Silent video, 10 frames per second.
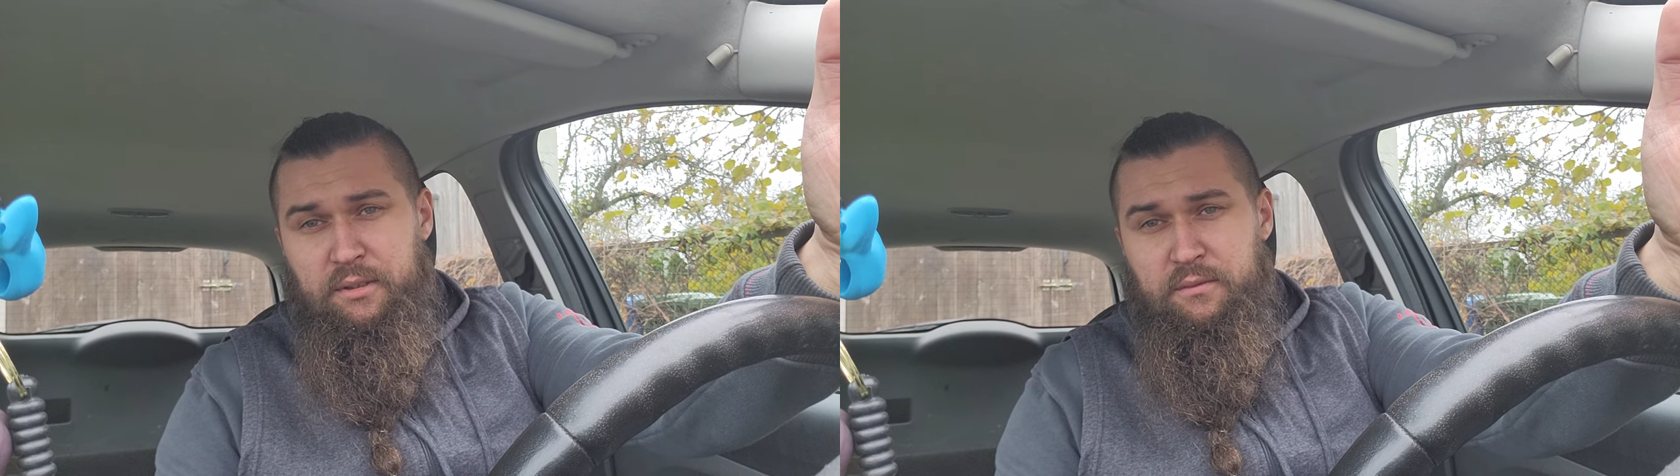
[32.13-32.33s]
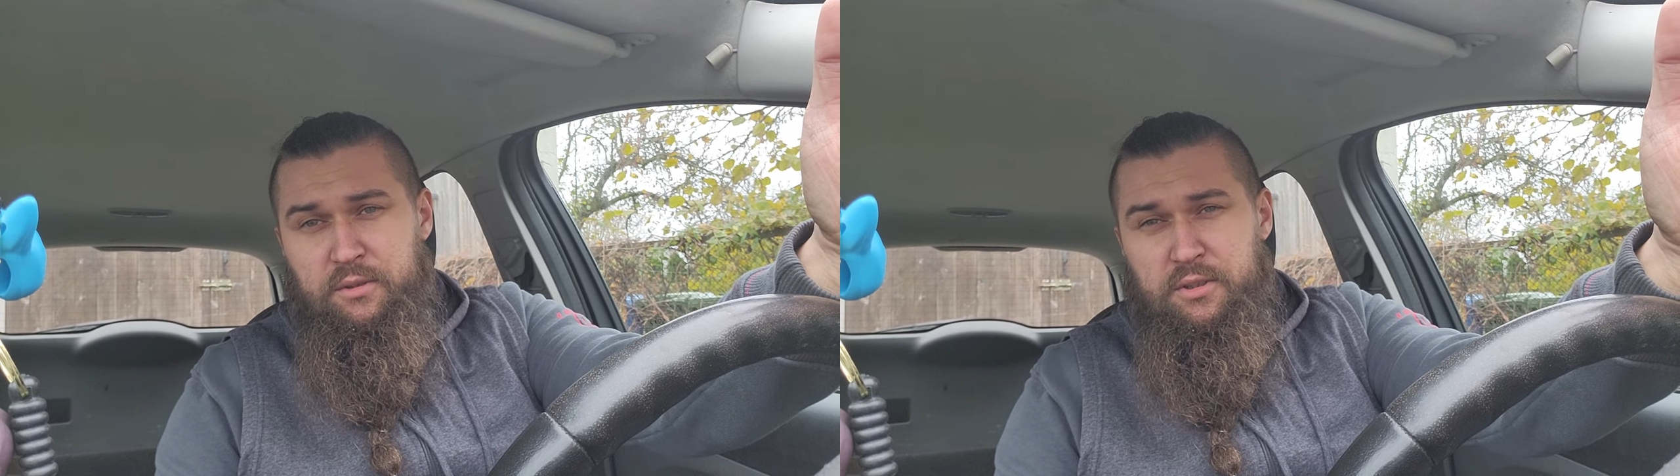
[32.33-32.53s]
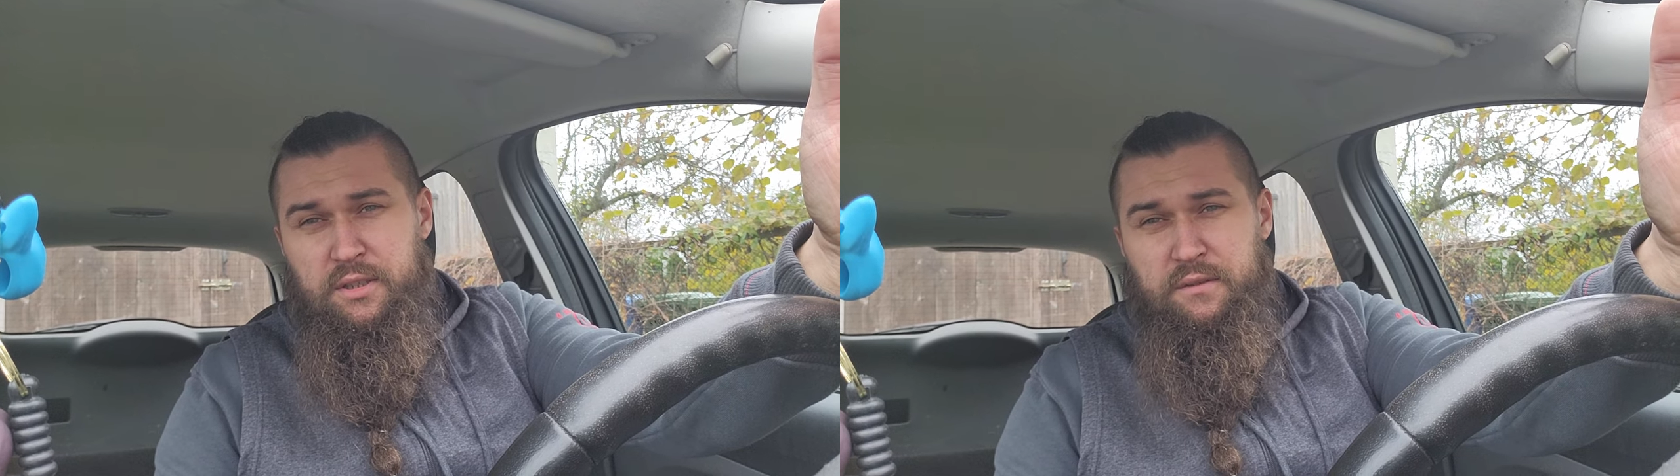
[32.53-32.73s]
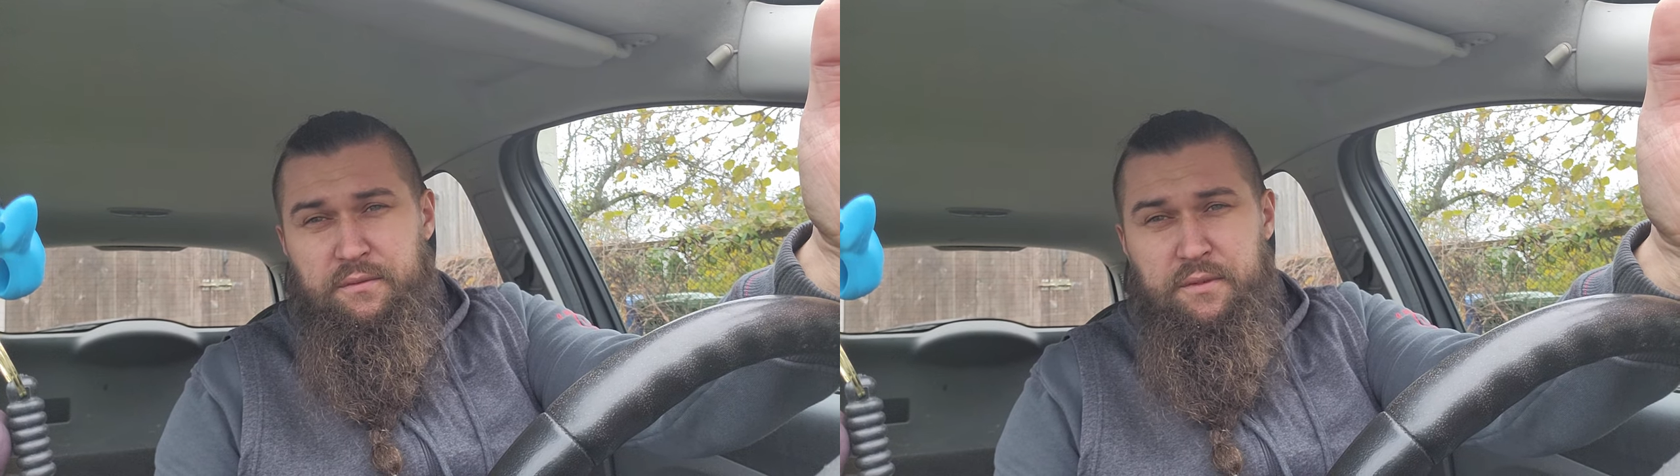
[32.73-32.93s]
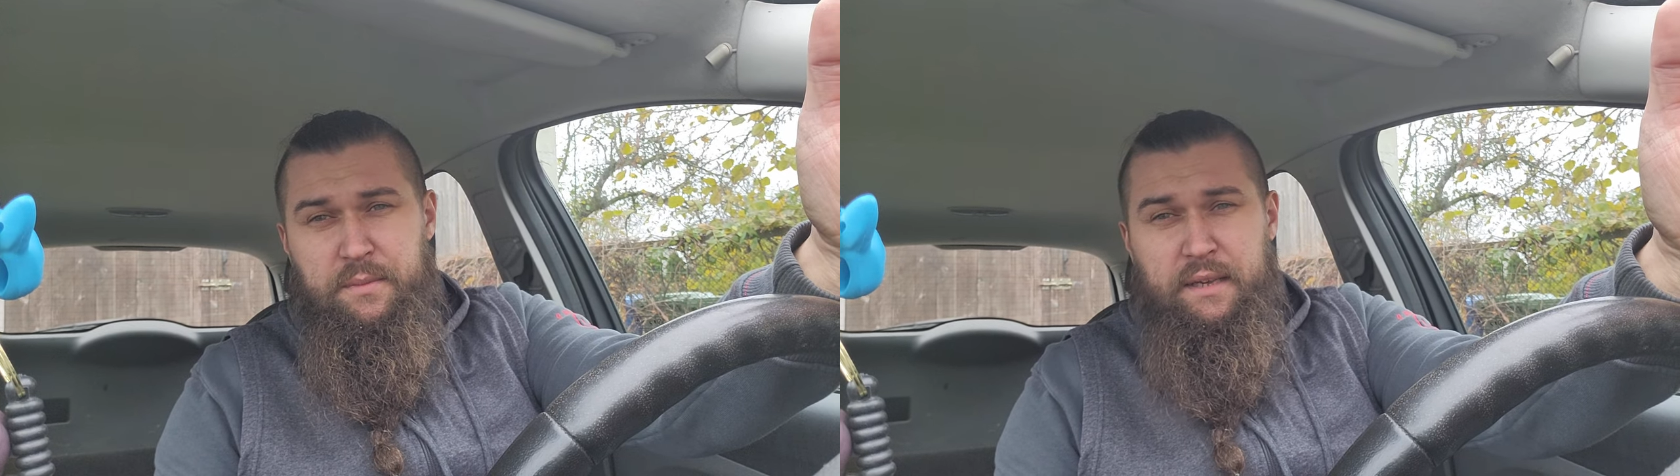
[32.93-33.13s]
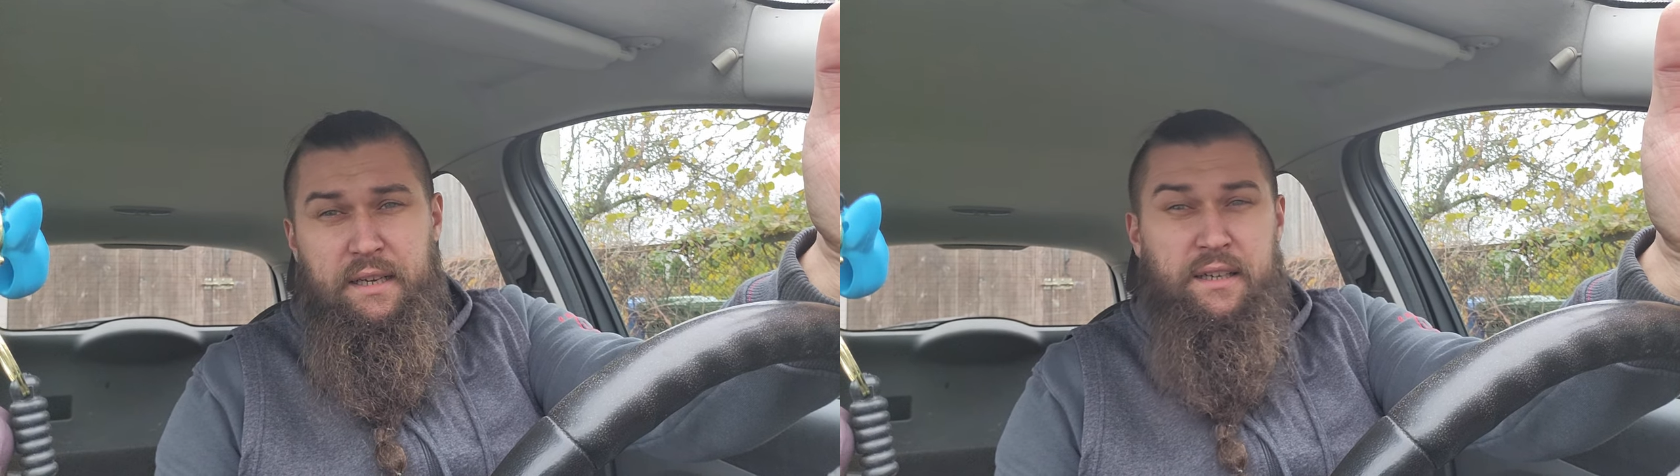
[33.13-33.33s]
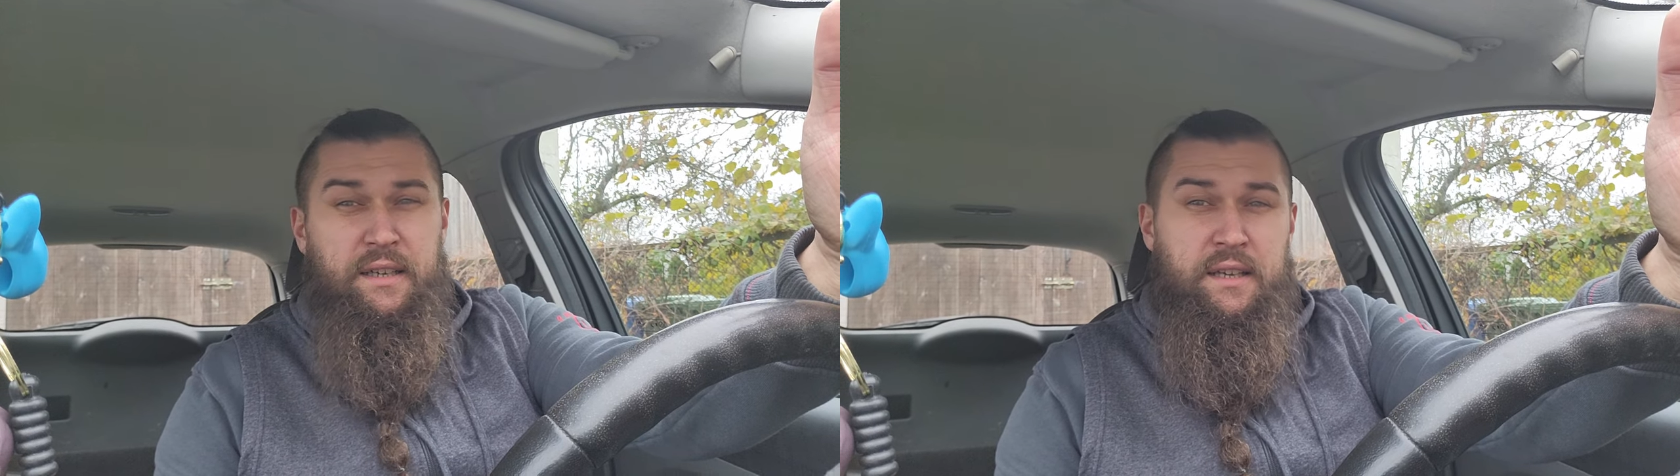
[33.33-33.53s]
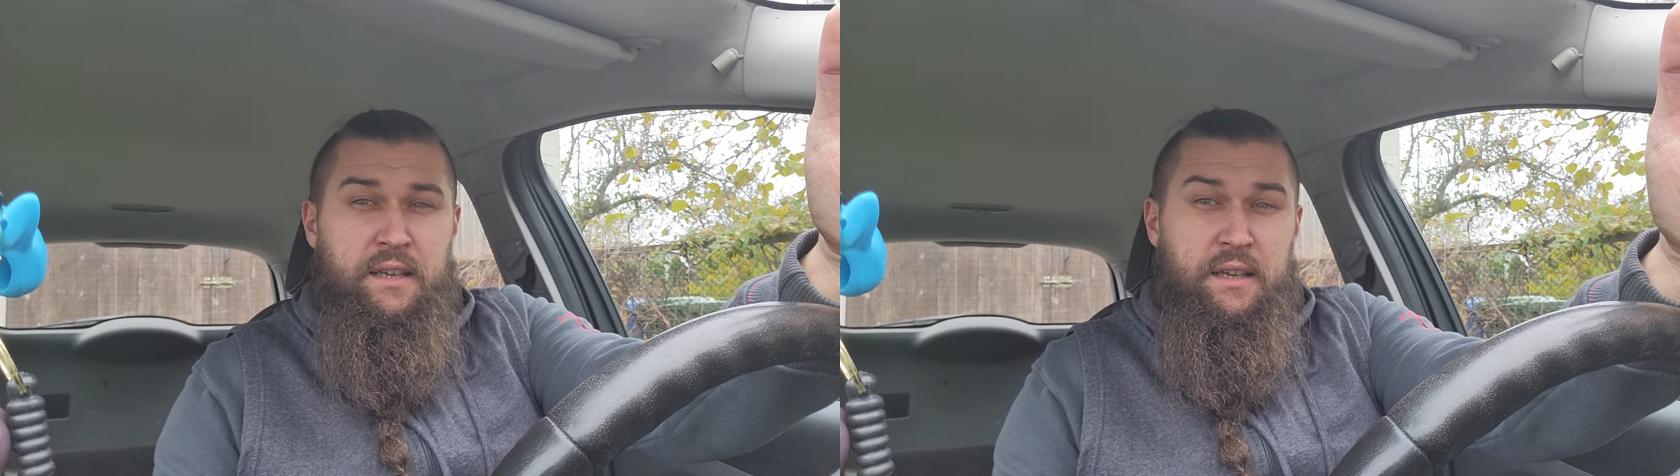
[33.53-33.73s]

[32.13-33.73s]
i wyłącznie w wymiarach,